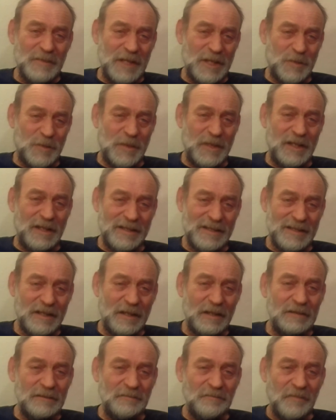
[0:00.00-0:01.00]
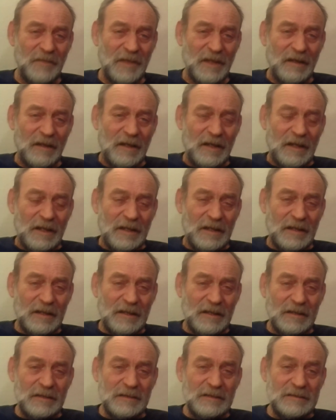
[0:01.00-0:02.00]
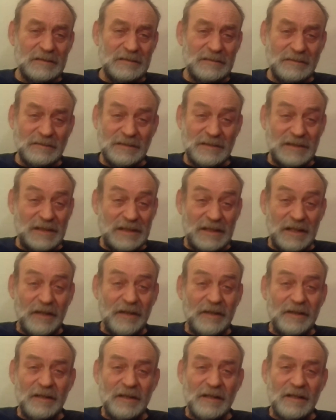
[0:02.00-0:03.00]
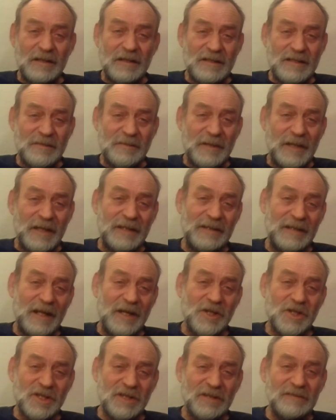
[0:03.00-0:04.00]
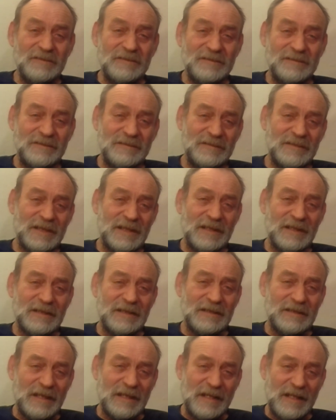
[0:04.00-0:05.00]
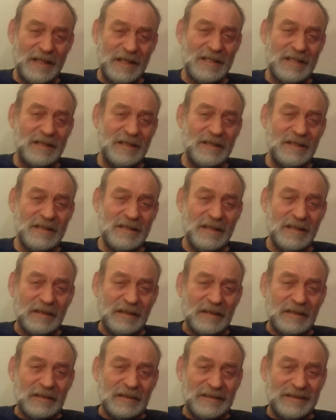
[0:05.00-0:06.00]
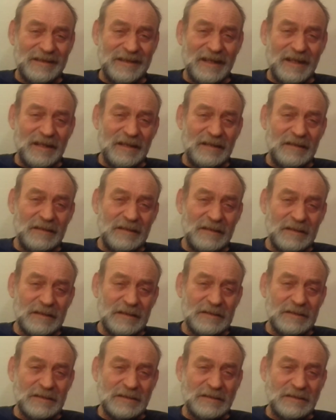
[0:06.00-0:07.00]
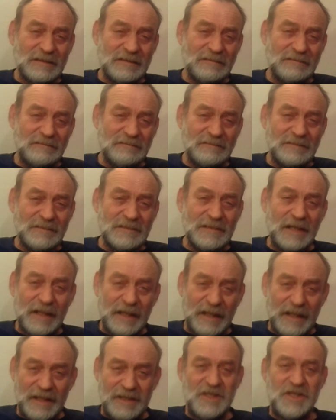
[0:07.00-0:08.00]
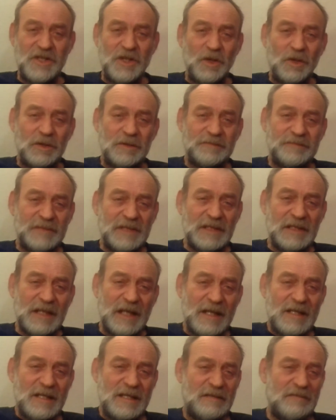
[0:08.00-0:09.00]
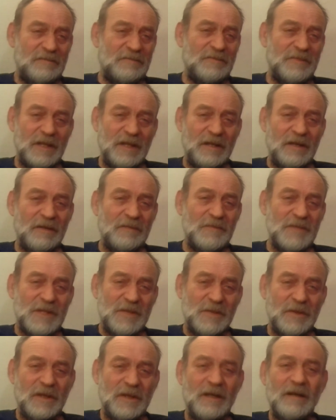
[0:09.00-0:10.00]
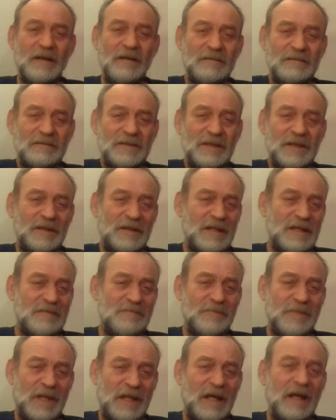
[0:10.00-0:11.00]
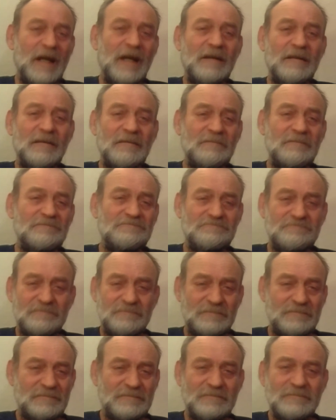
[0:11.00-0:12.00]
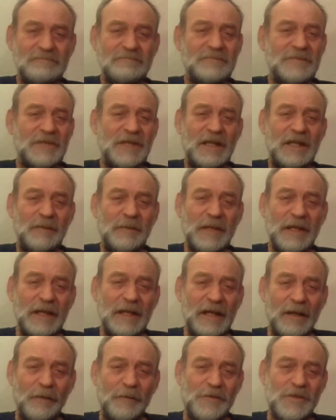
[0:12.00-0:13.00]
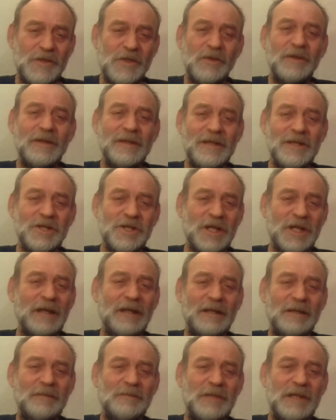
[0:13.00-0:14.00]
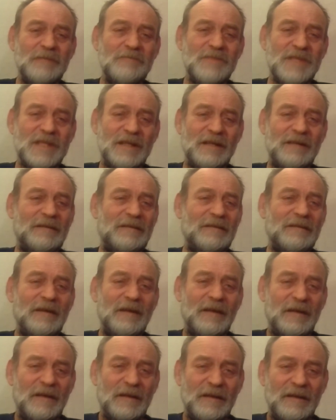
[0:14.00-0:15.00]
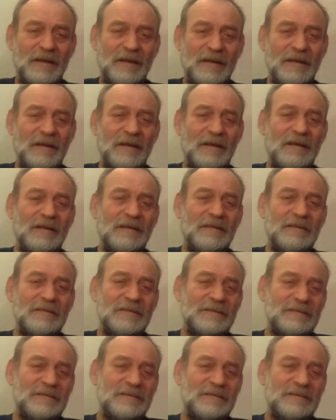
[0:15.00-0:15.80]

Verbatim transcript: Beispiel erst hatten. Äh, und das habe ich nach zwei, drei Stunden äh, gegessen ist, dann äh, geht es noch. Das heißt, wir haben zwar in diesen Bereichen jede Menge Aufzüge, die stecken geblieben sind, äh,